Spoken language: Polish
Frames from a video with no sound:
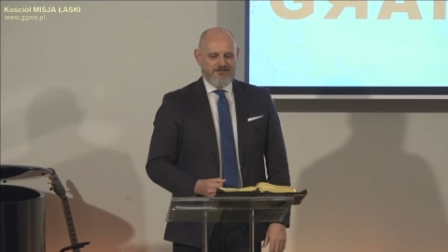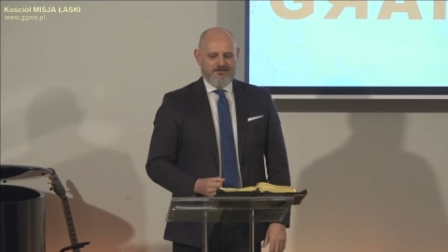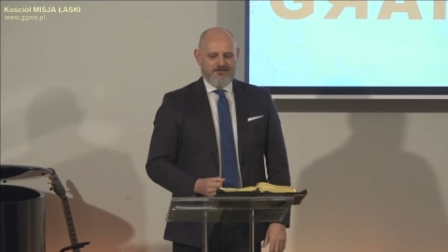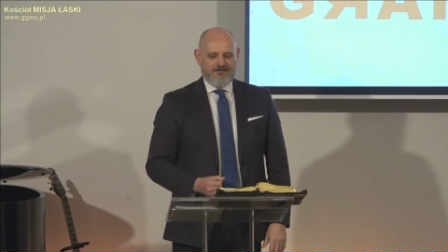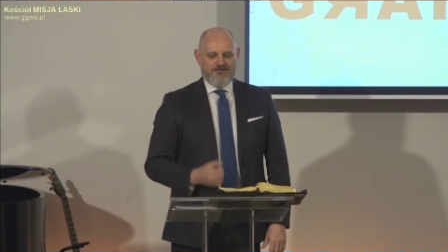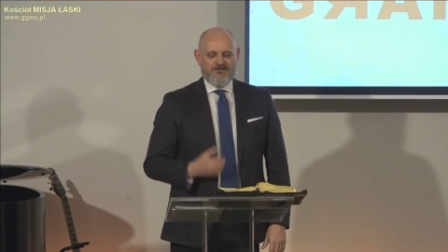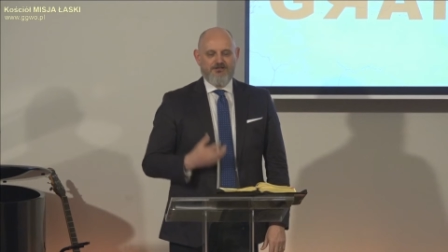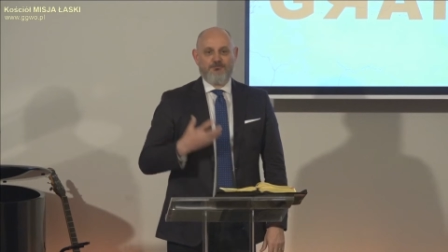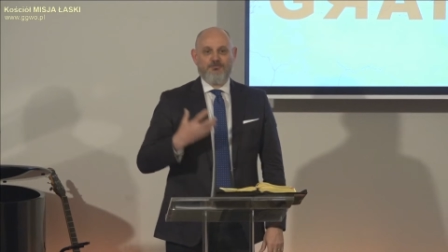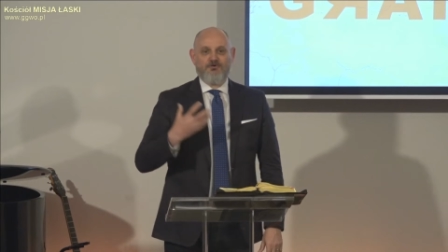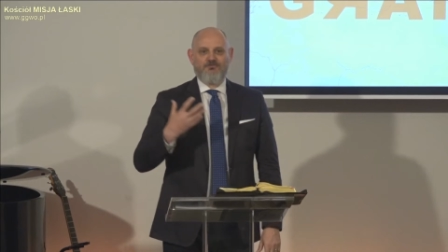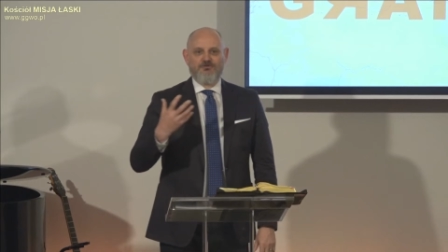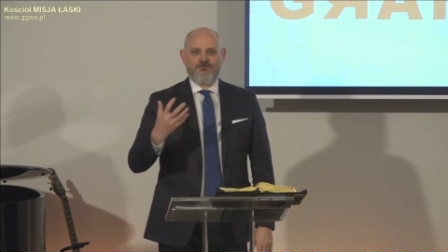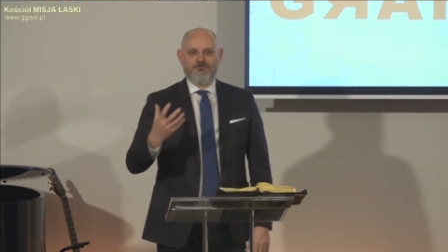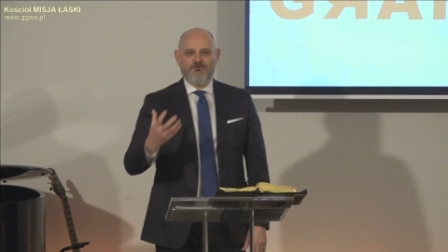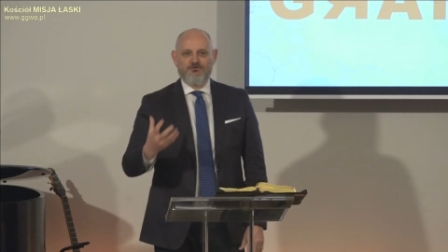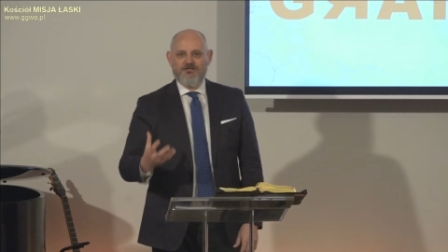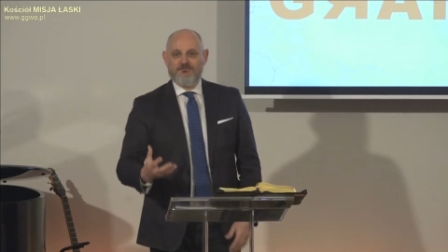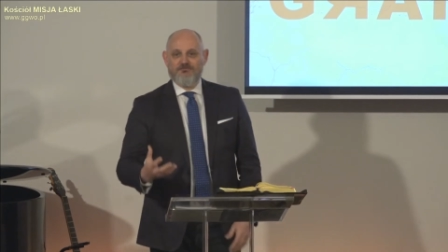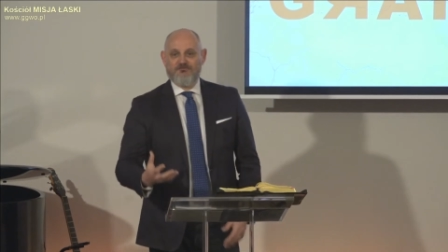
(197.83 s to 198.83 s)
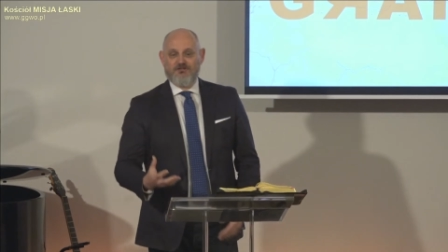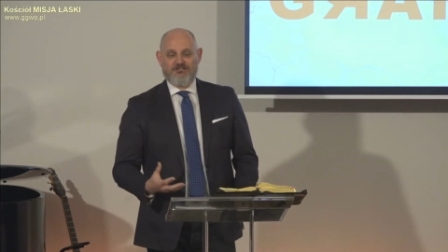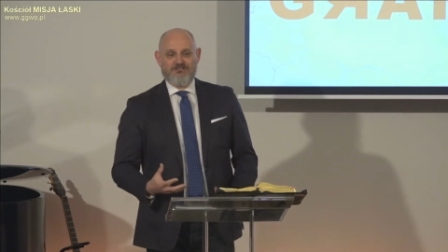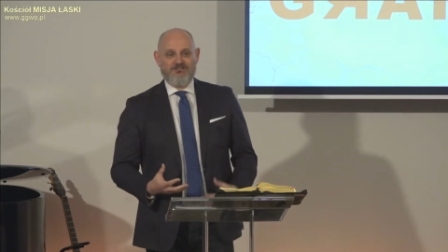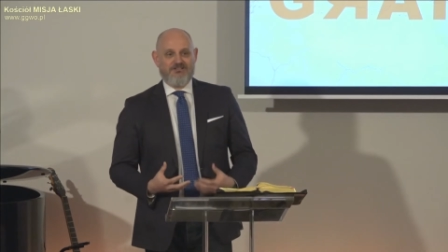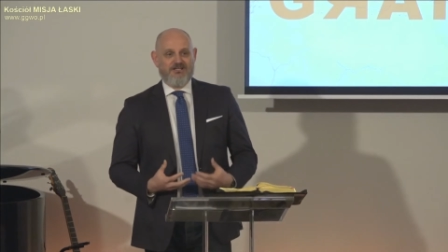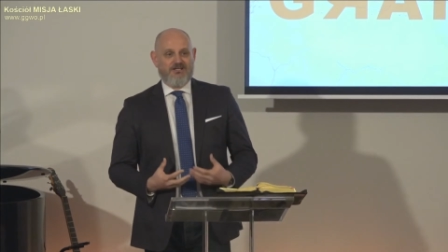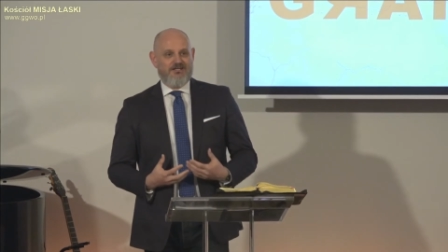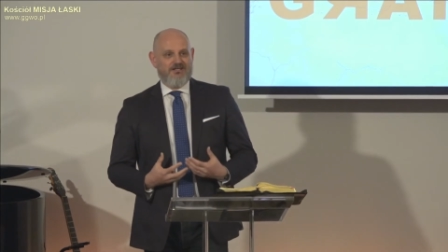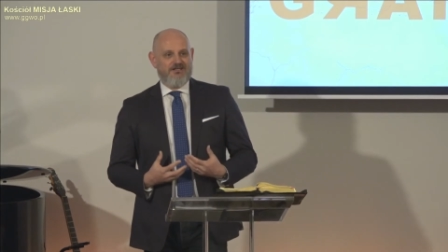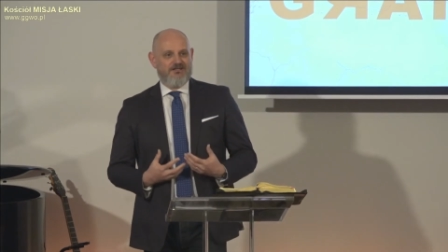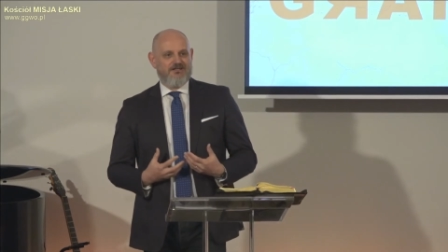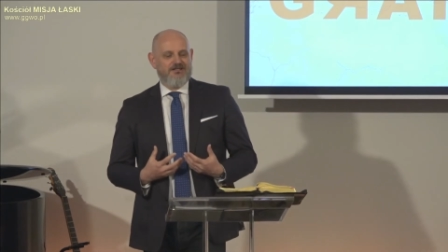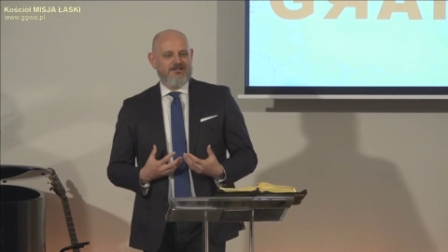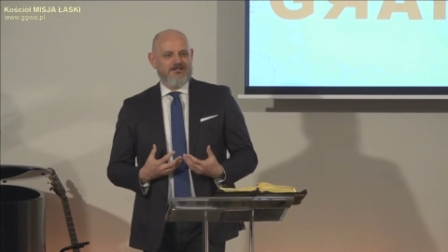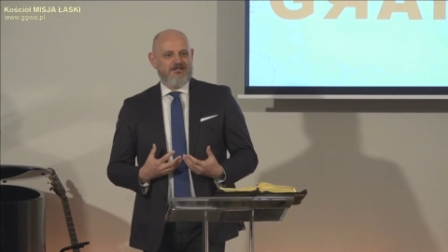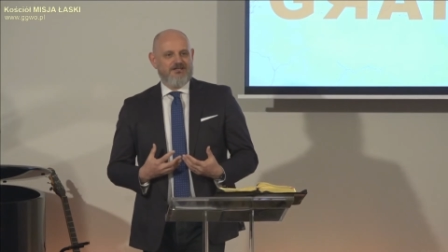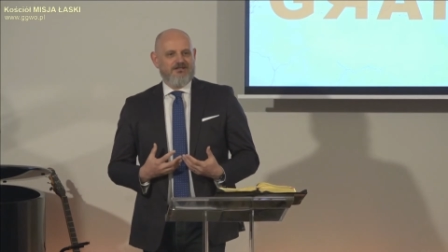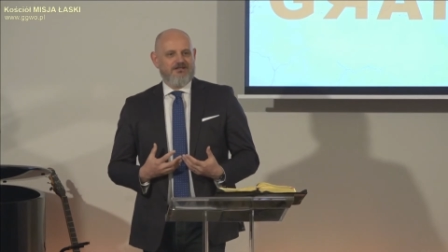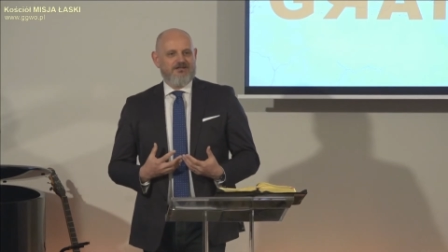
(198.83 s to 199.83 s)
I to powoduje właśnie takie,
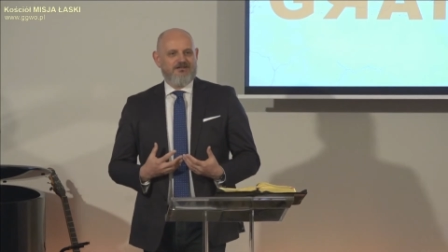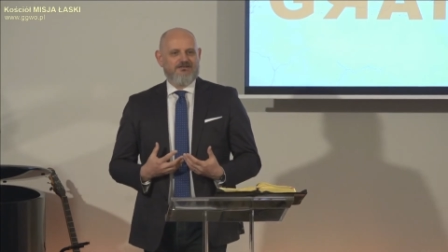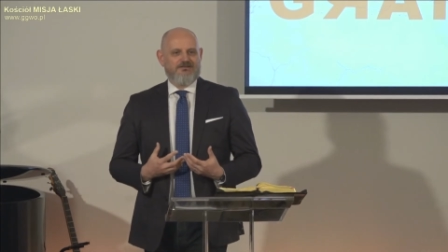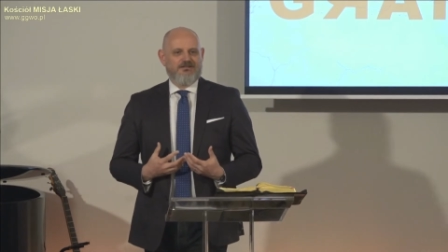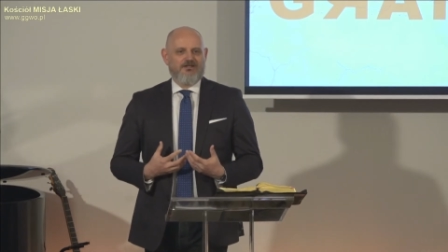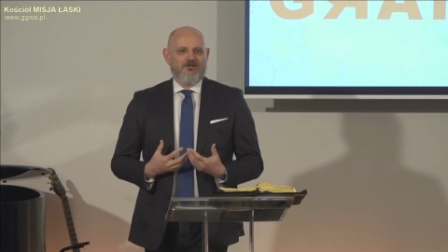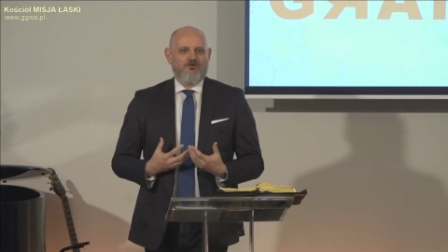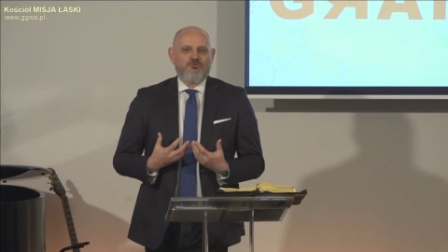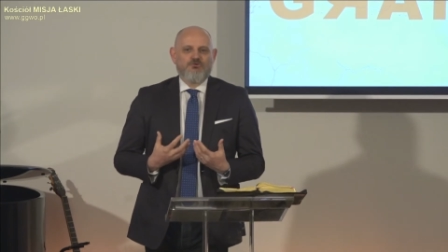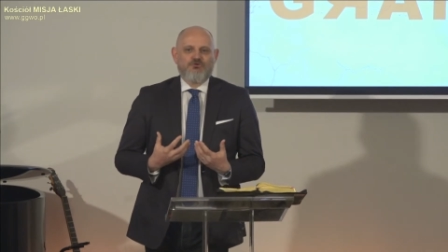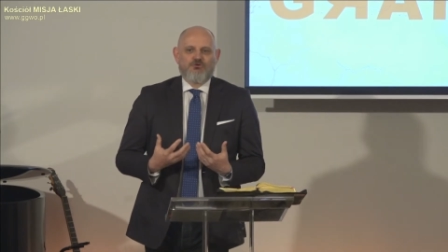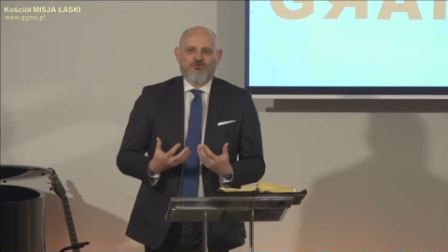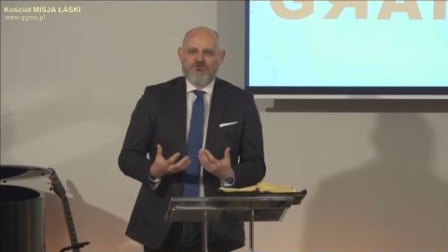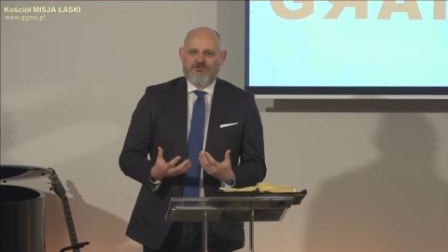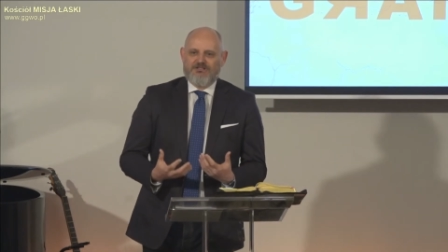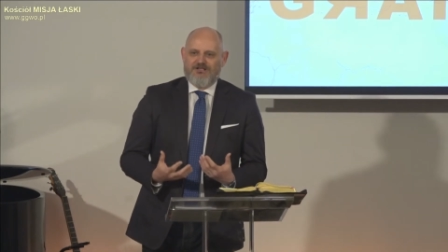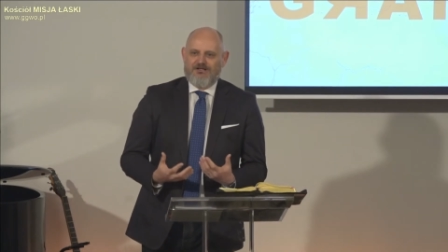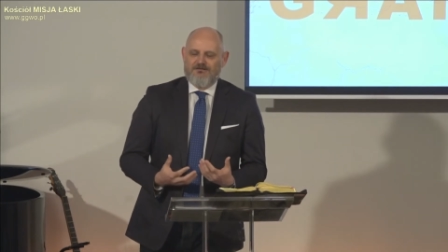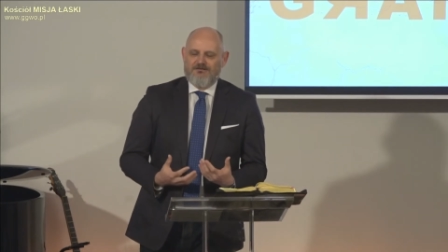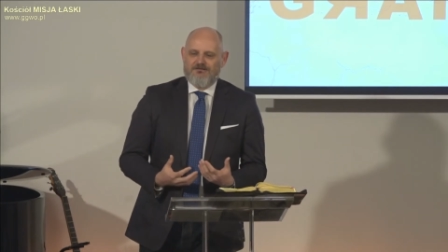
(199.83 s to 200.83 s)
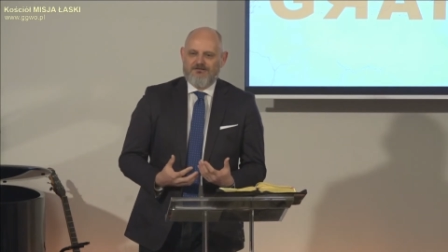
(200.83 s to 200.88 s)
takie uczucie